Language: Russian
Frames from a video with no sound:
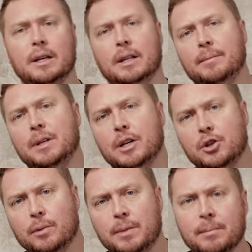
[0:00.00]
я там не
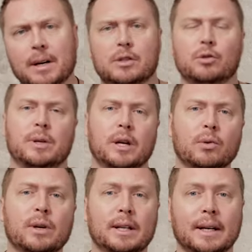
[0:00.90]
хочу об подниматься, убери
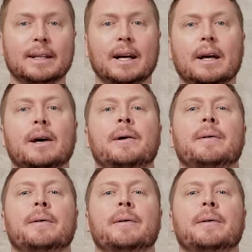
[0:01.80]
руки и так далее.